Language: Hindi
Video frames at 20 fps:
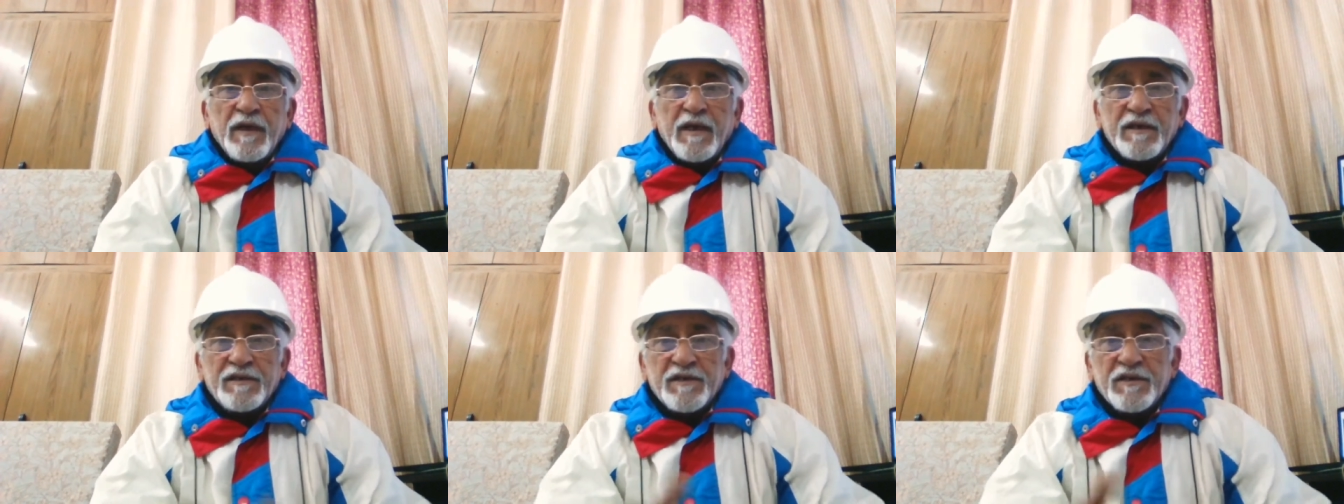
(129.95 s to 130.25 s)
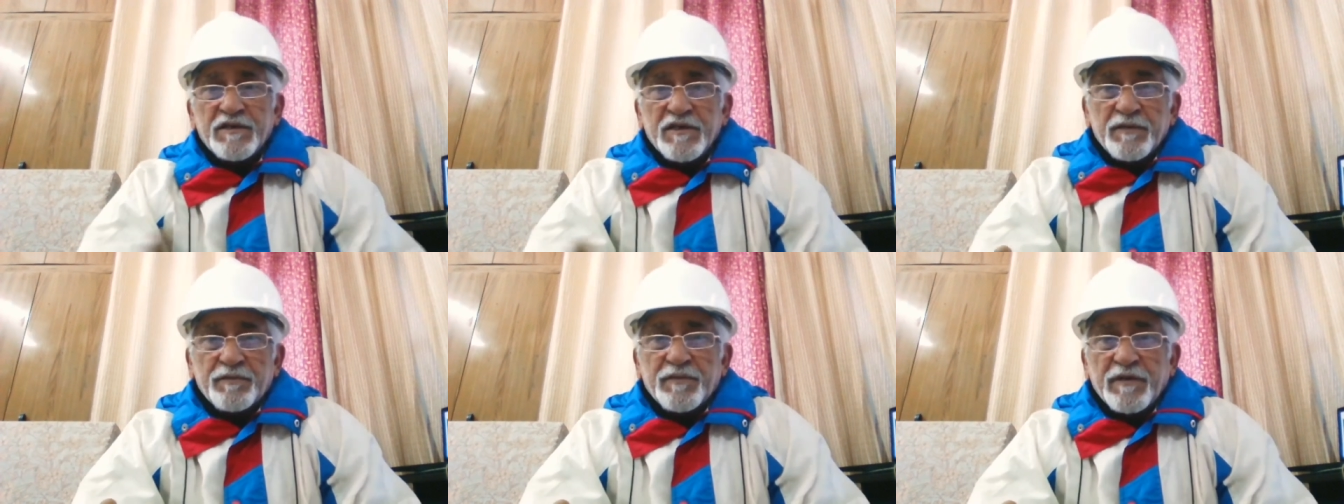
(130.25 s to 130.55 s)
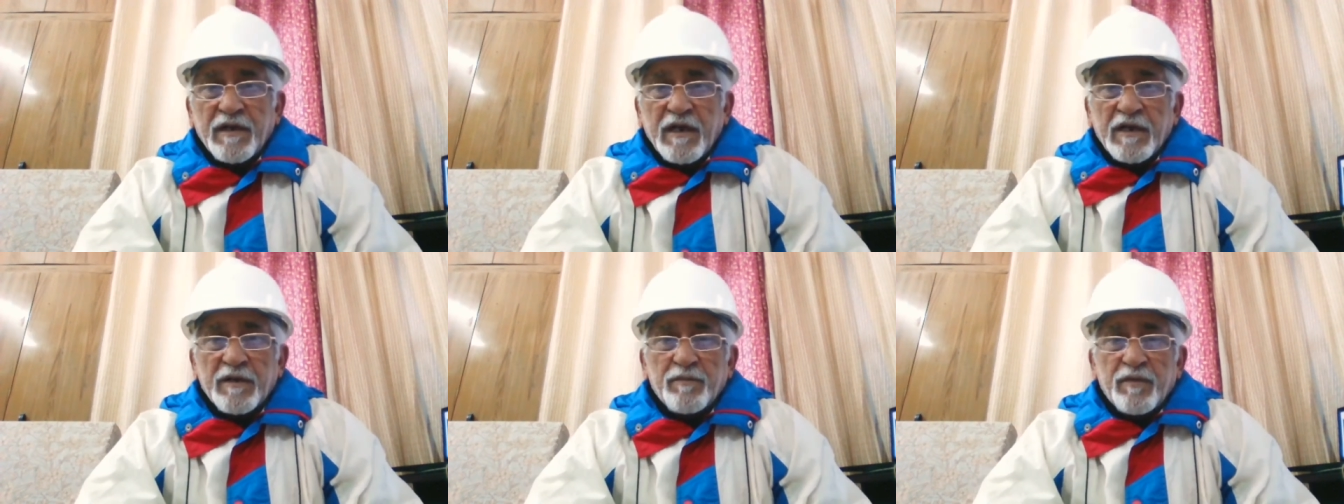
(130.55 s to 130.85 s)
ऐसे
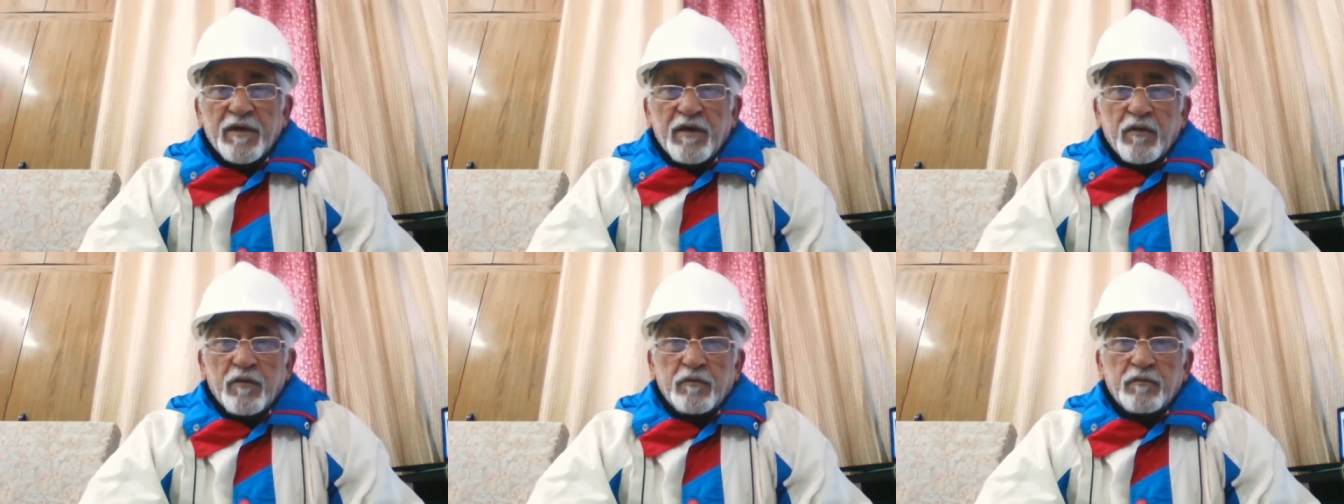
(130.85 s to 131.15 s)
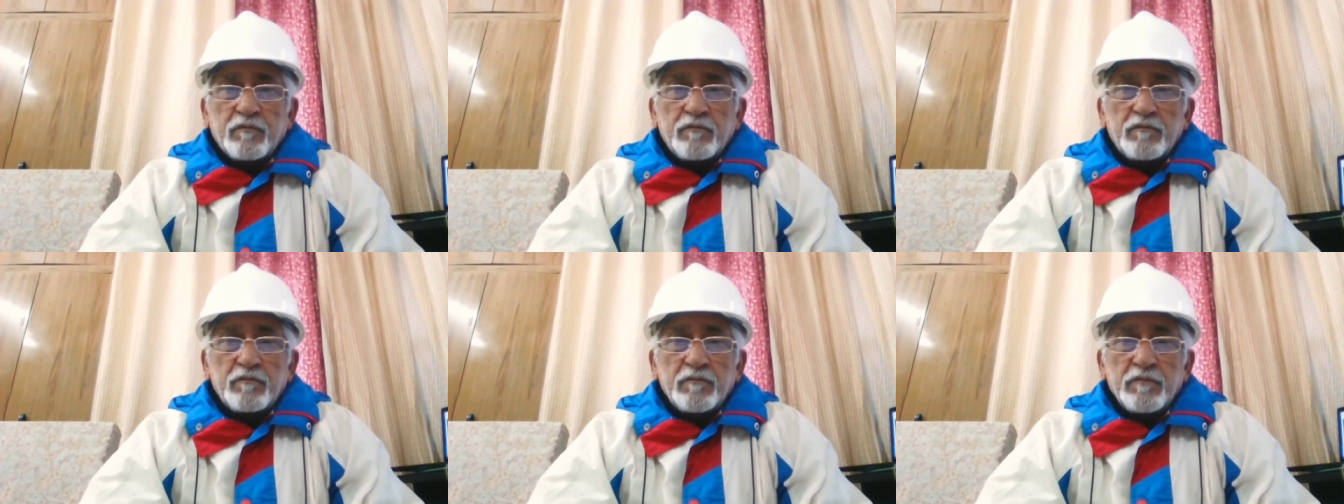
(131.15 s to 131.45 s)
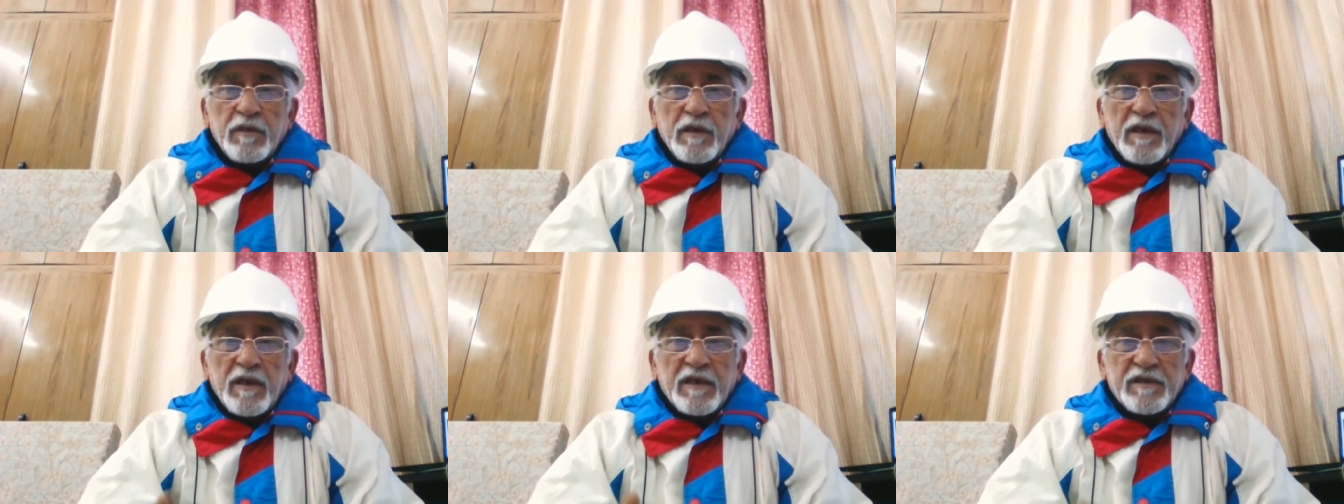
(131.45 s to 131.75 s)
सब्सक्राइब बनाओ
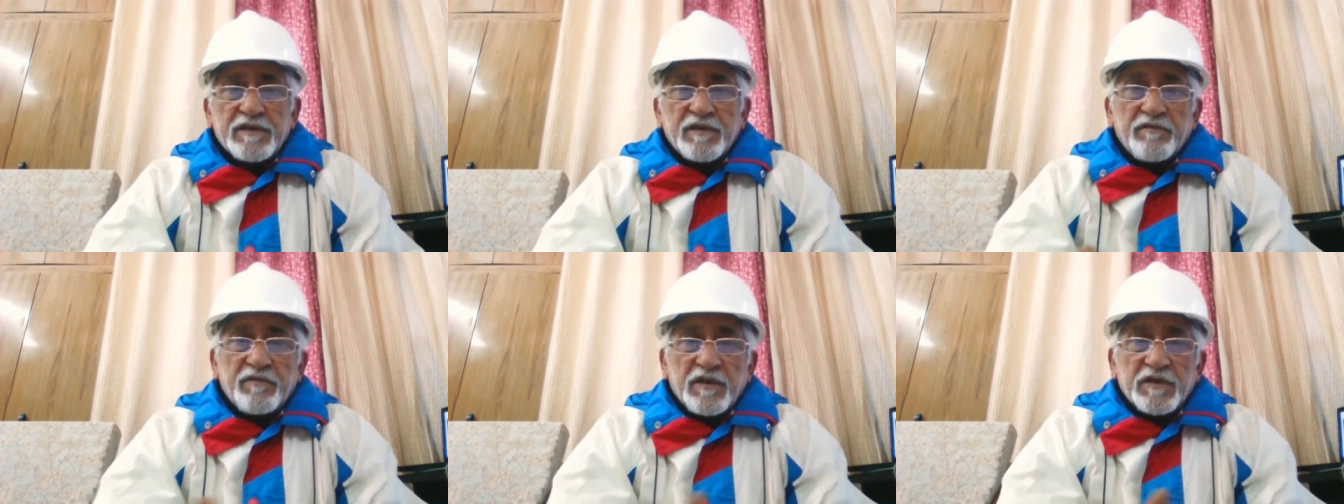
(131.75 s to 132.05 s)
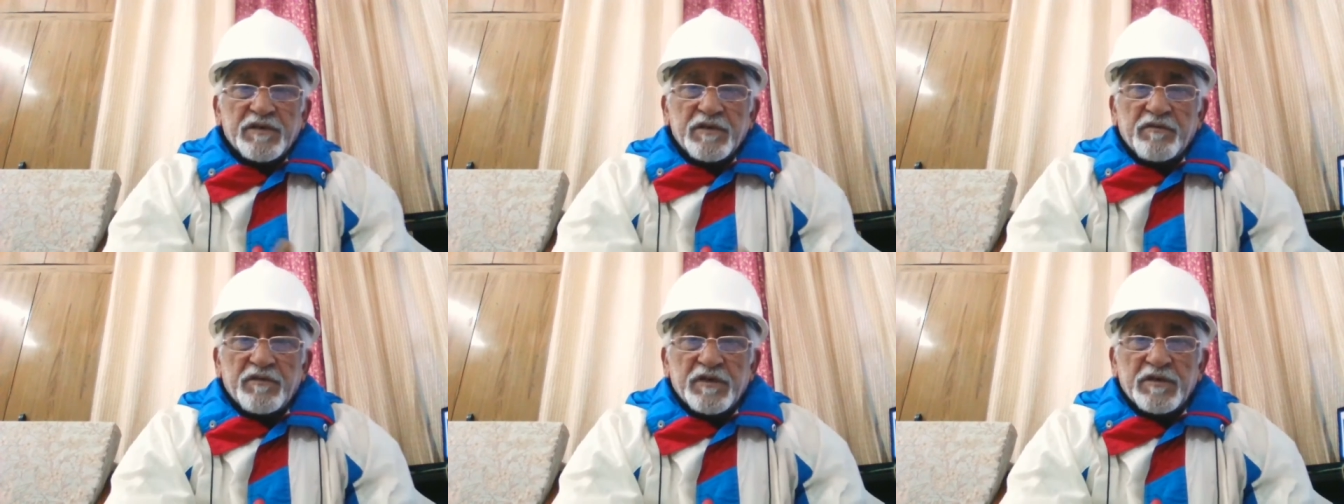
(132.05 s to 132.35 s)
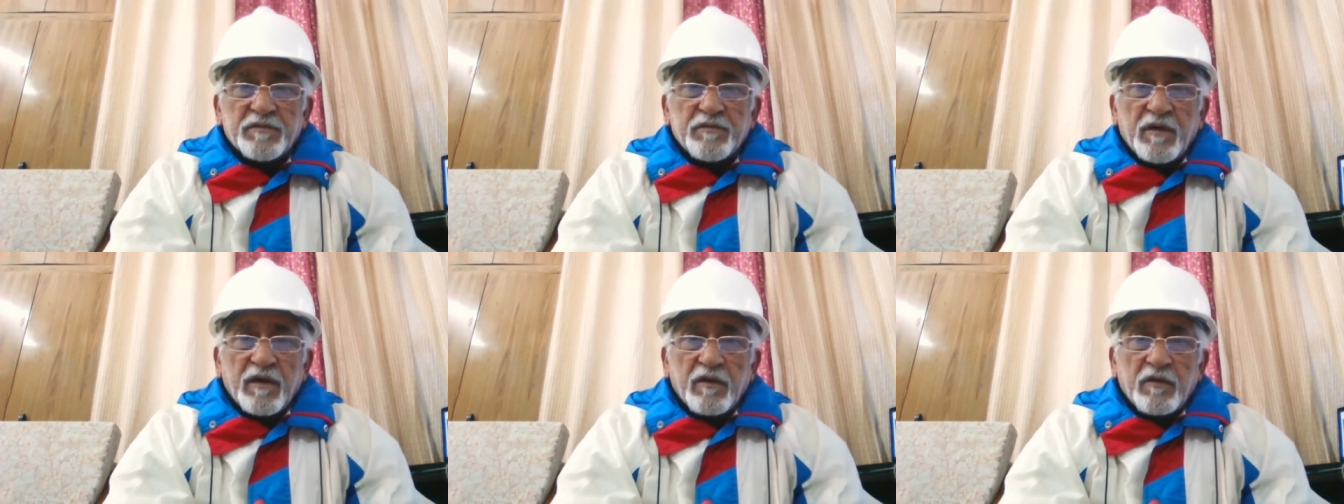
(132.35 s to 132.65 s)
ऐसे वॉच
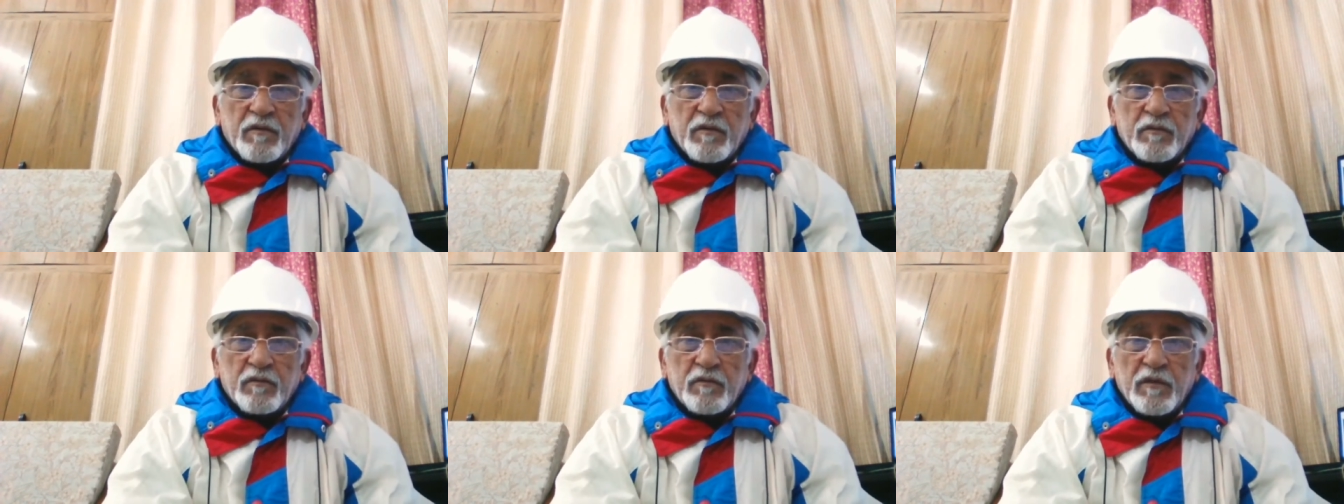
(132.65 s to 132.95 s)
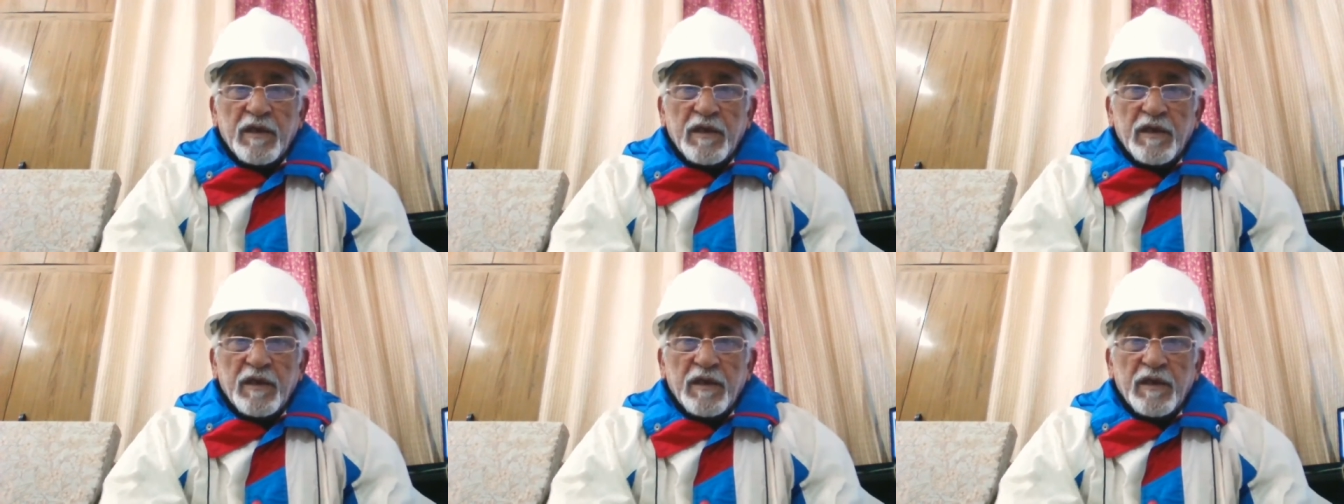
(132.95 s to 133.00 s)
अवर्स बढ़ाओ